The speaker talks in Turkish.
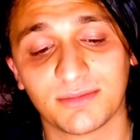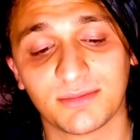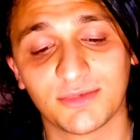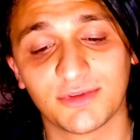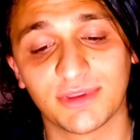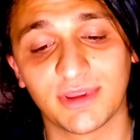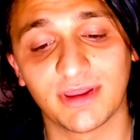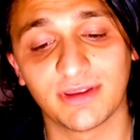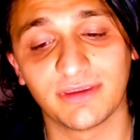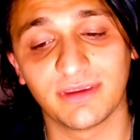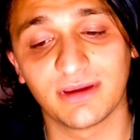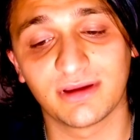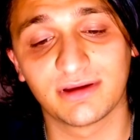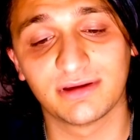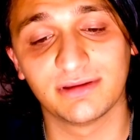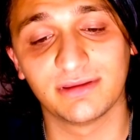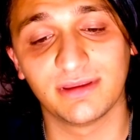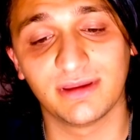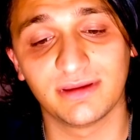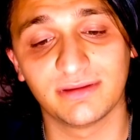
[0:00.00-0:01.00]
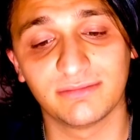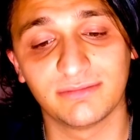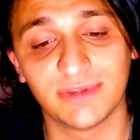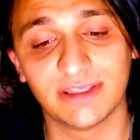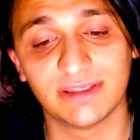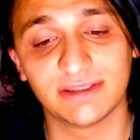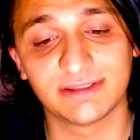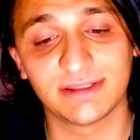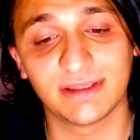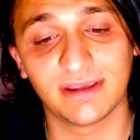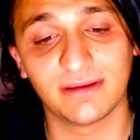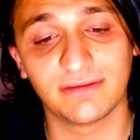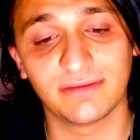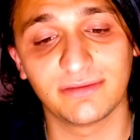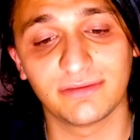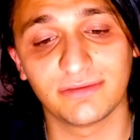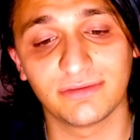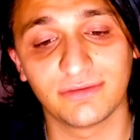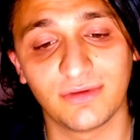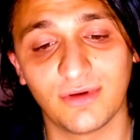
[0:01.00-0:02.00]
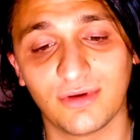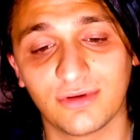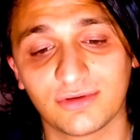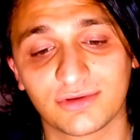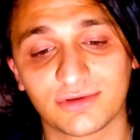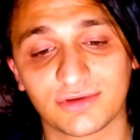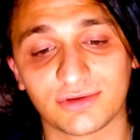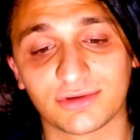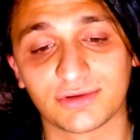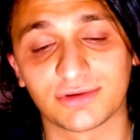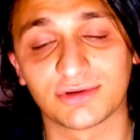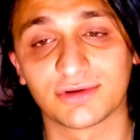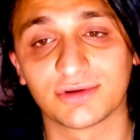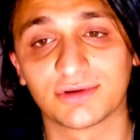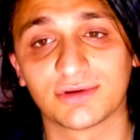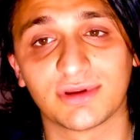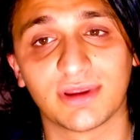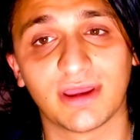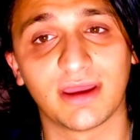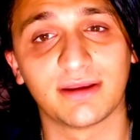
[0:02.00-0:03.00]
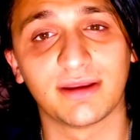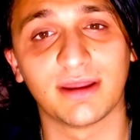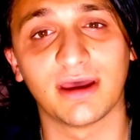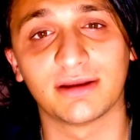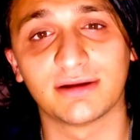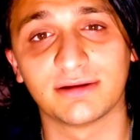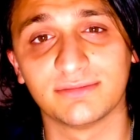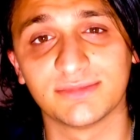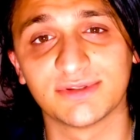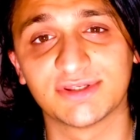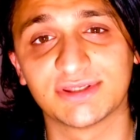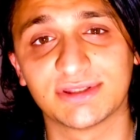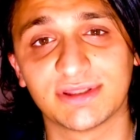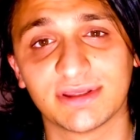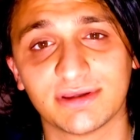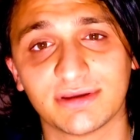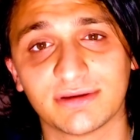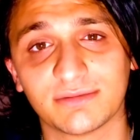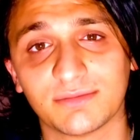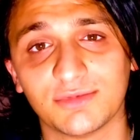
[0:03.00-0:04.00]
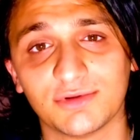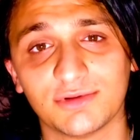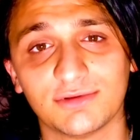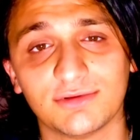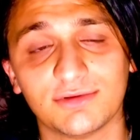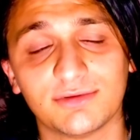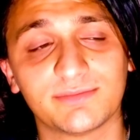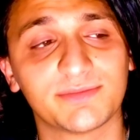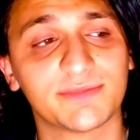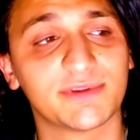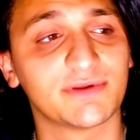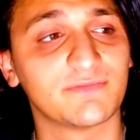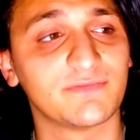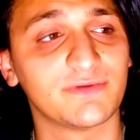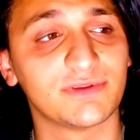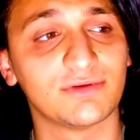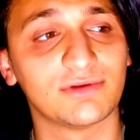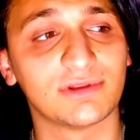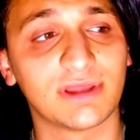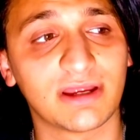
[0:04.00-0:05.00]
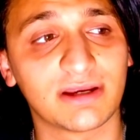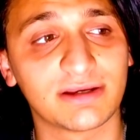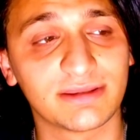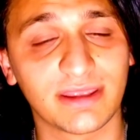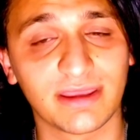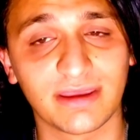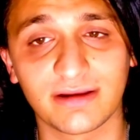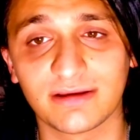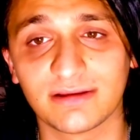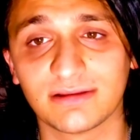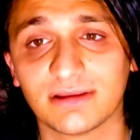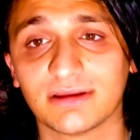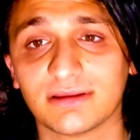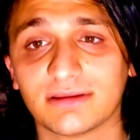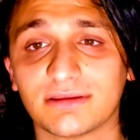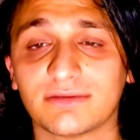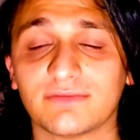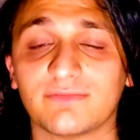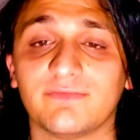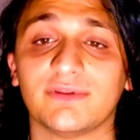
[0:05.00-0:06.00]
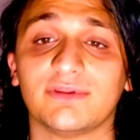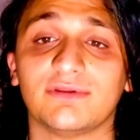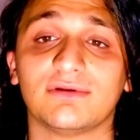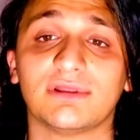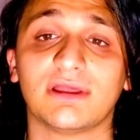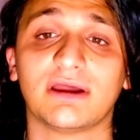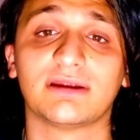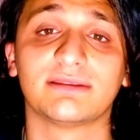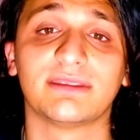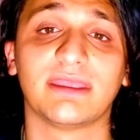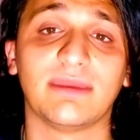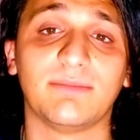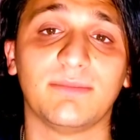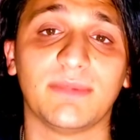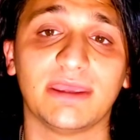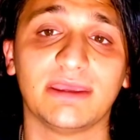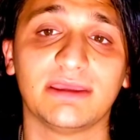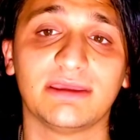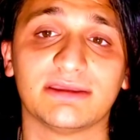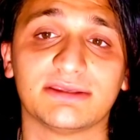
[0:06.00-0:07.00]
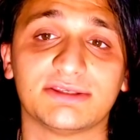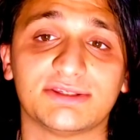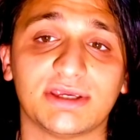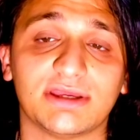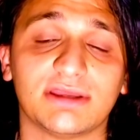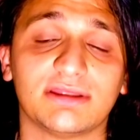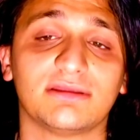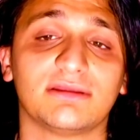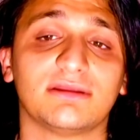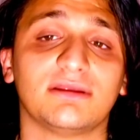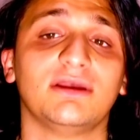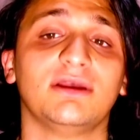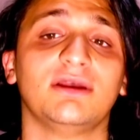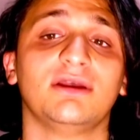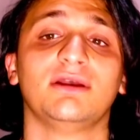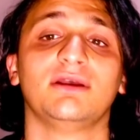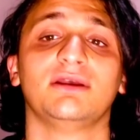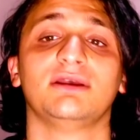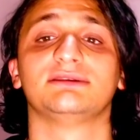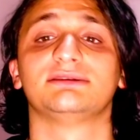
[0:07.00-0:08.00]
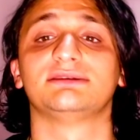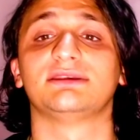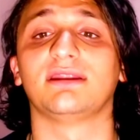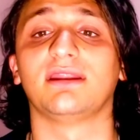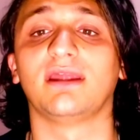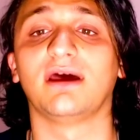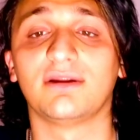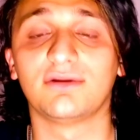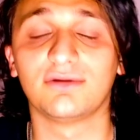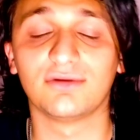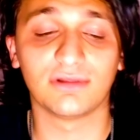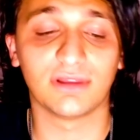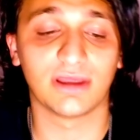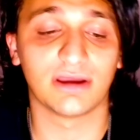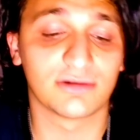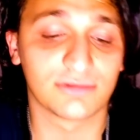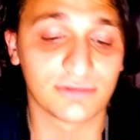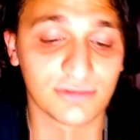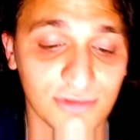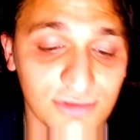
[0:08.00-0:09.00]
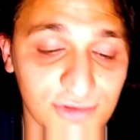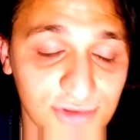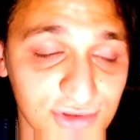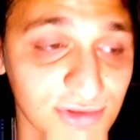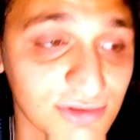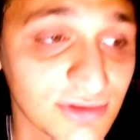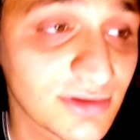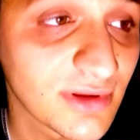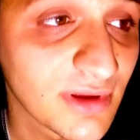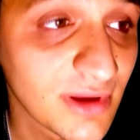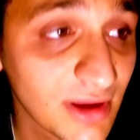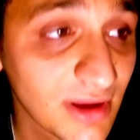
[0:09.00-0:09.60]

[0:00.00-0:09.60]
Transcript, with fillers: Bundan yakınan bir insan yoktur. Yani aramızda bulunup da videolarda yer alan, videolarda emeği geçen, senaryolarda olsun.